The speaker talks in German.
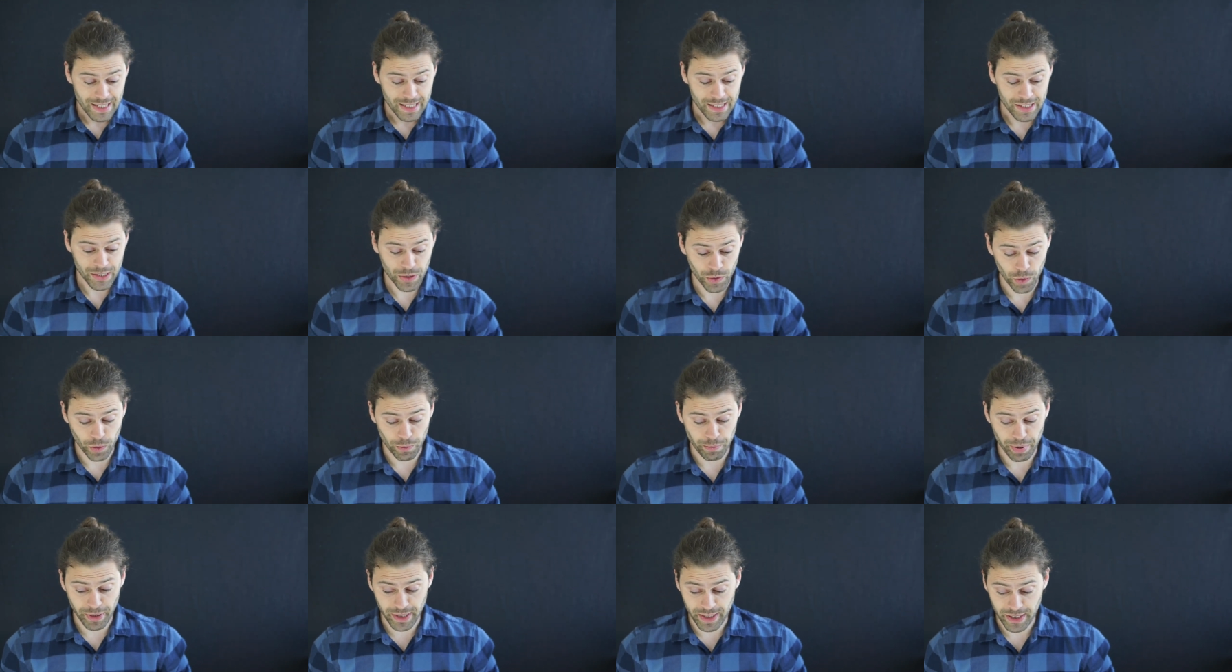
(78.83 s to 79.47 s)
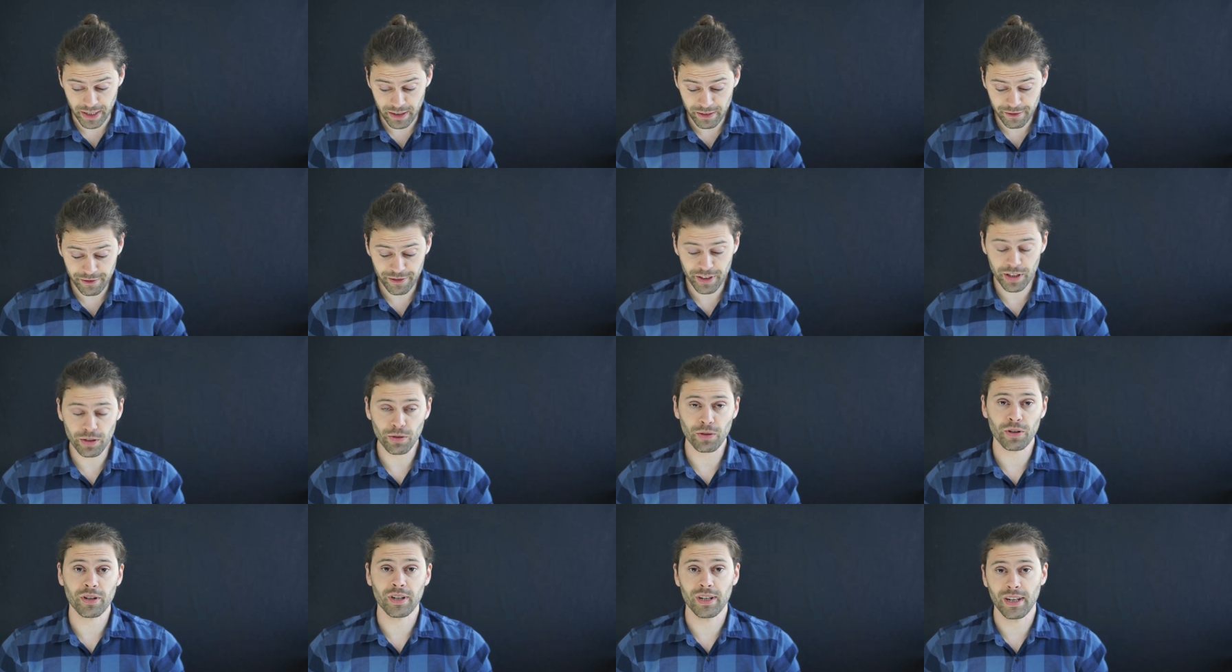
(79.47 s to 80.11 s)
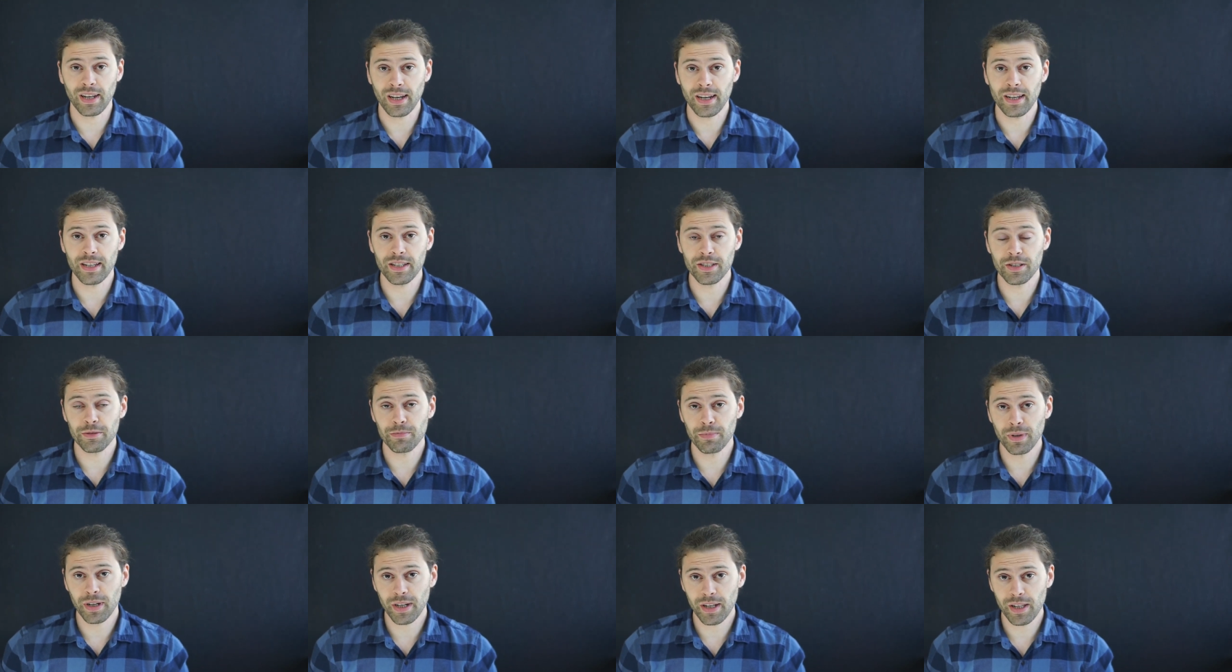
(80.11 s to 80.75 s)
So, beginnen wir doch
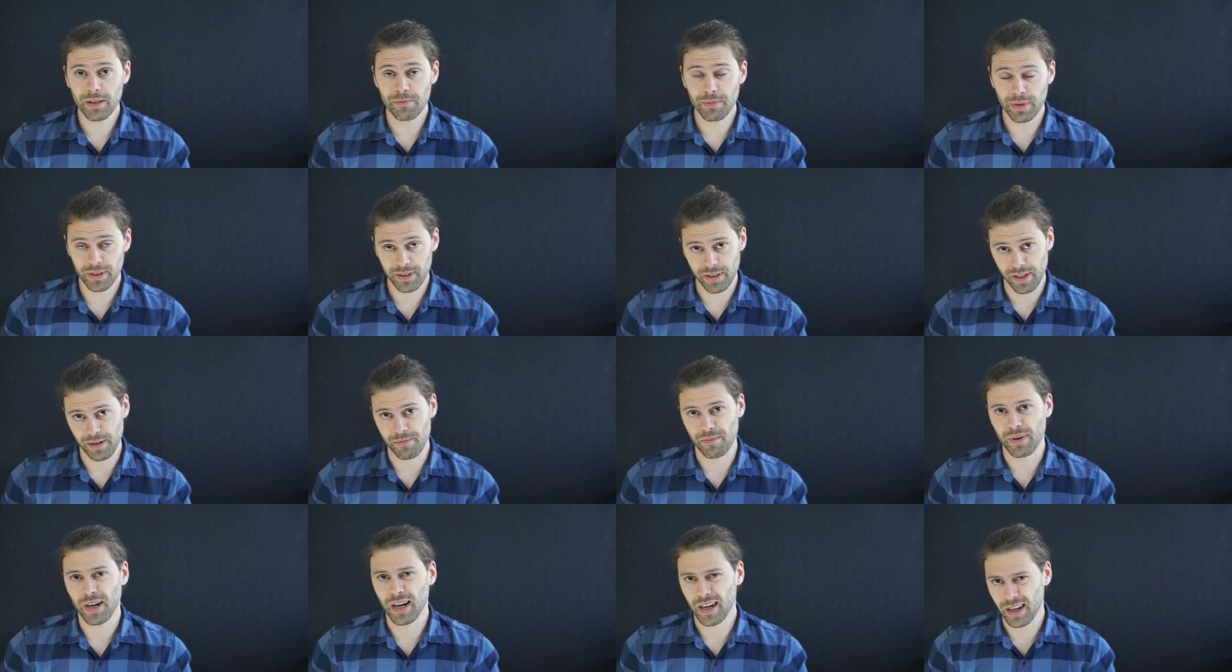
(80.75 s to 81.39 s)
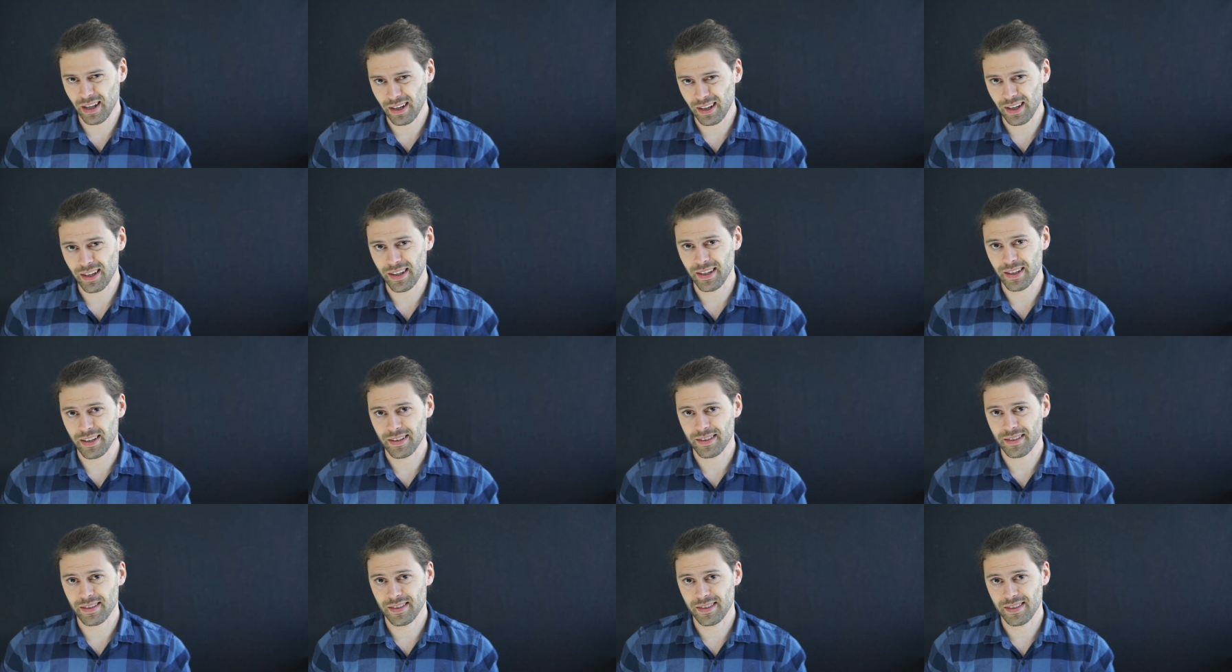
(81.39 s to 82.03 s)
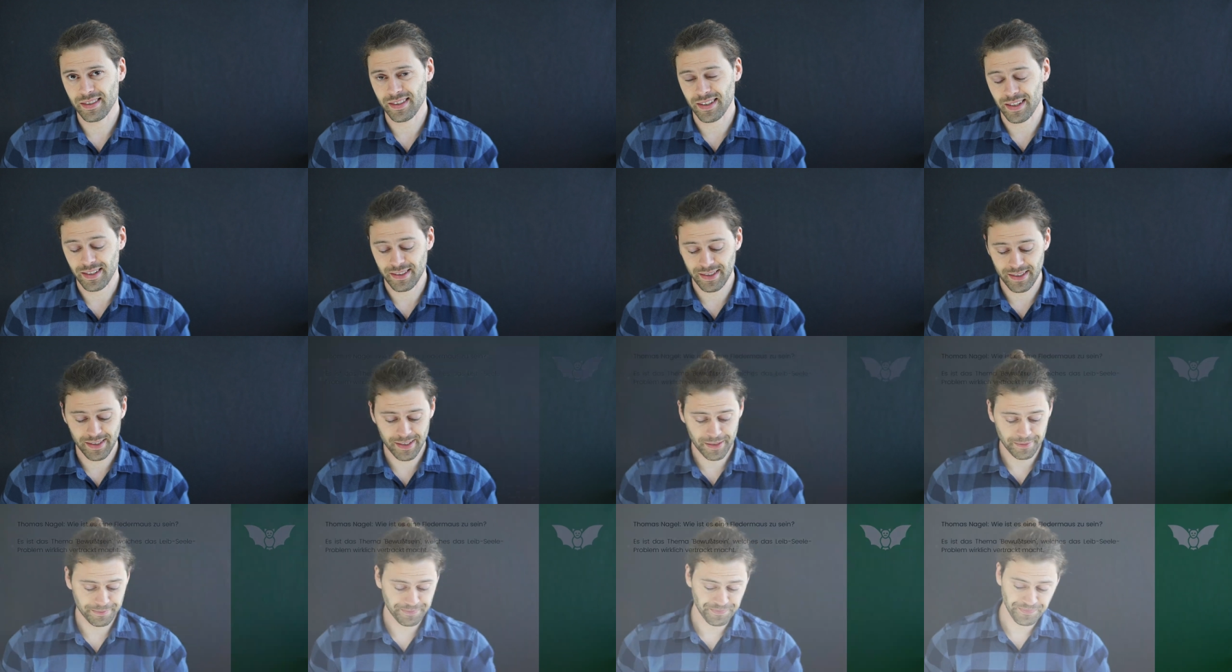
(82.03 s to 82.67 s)
gleich mal mit dem allerersten
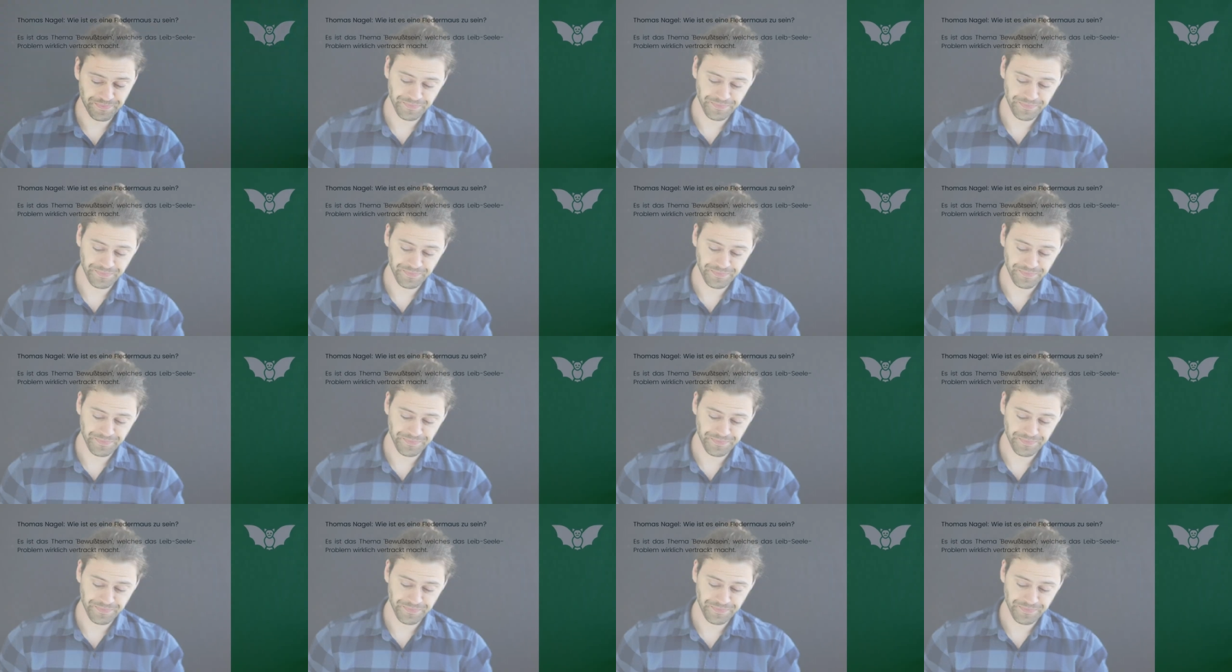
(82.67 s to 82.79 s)
Satz.